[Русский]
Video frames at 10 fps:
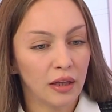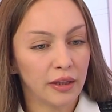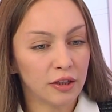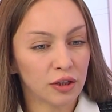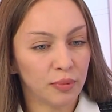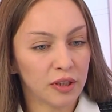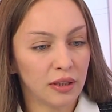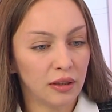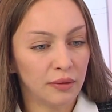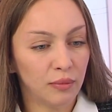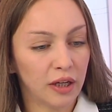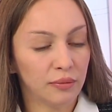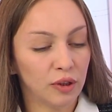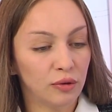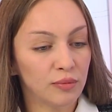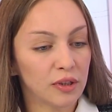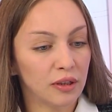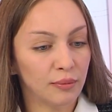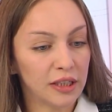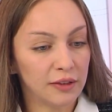Также пациентам рекомендуем
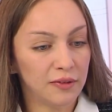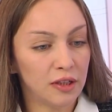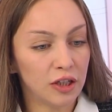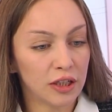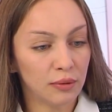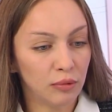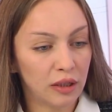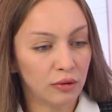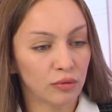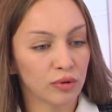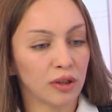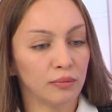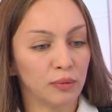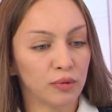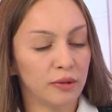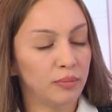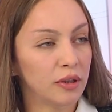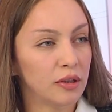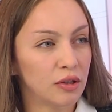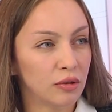заниматься физическими нагрузками. После
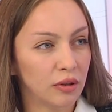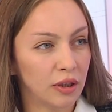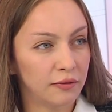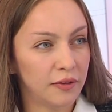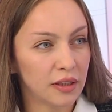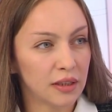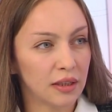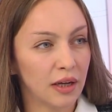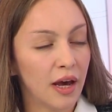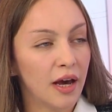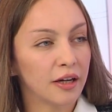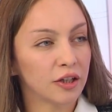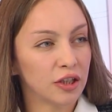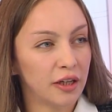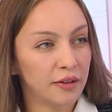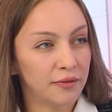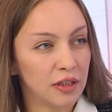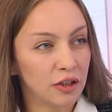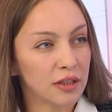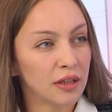перенесенной инфекции расширять
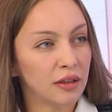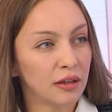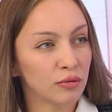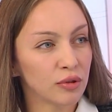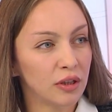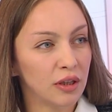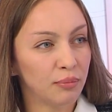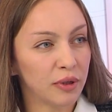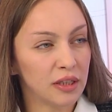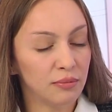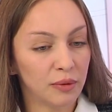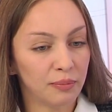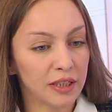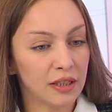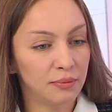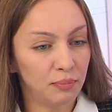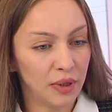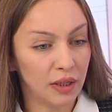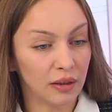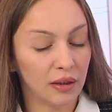физические нагрузки необходимо
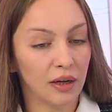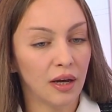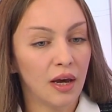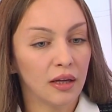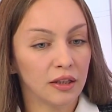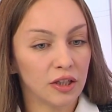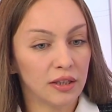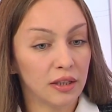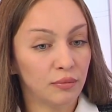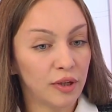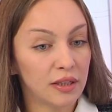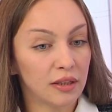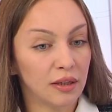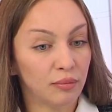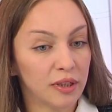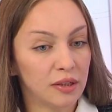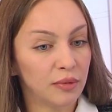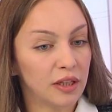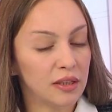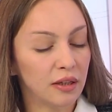постепенно. Значит, заниматься
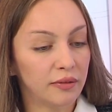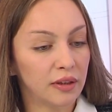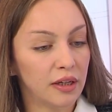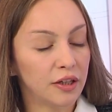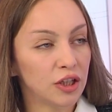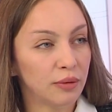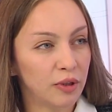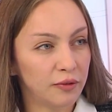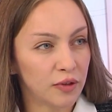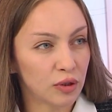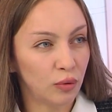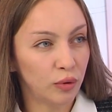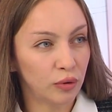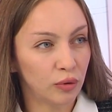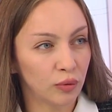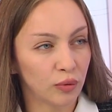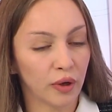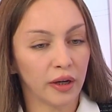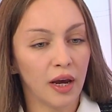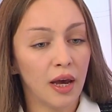необходимо дозированной лечебной
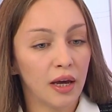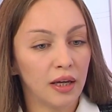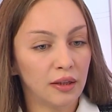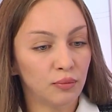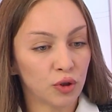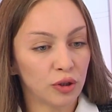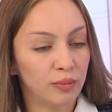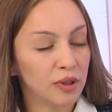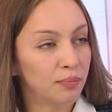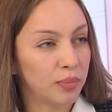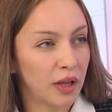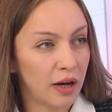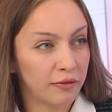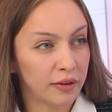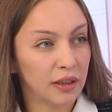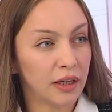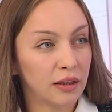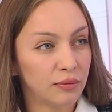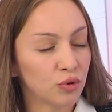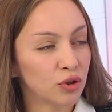физкультурой. Это может быть плавание,
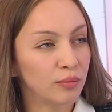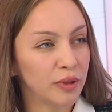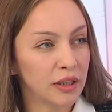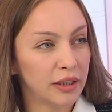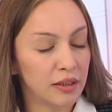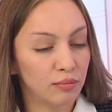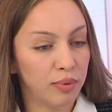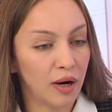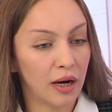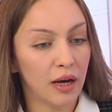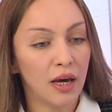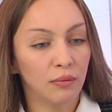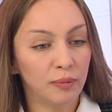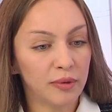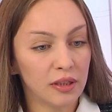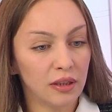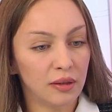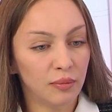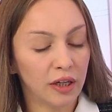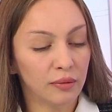это может быть ходьба. Мы
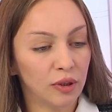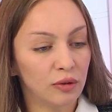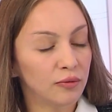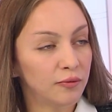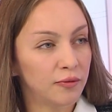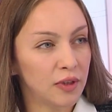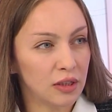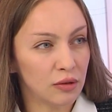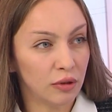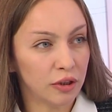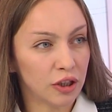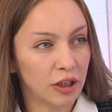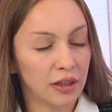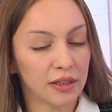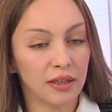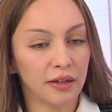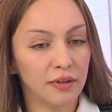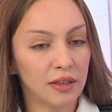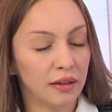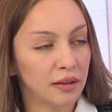пациентам рекомендуем физиолечение,
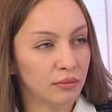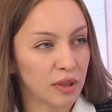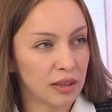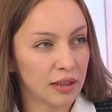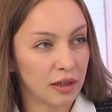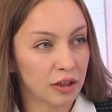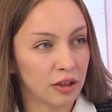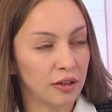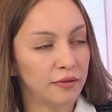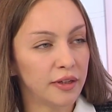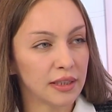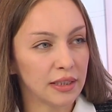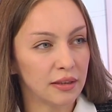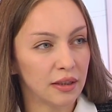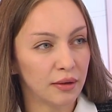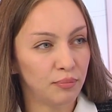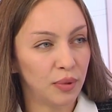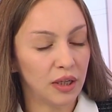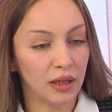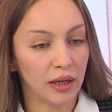оздоровительные массажи,
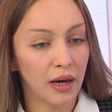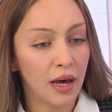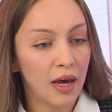рефлексотерапия.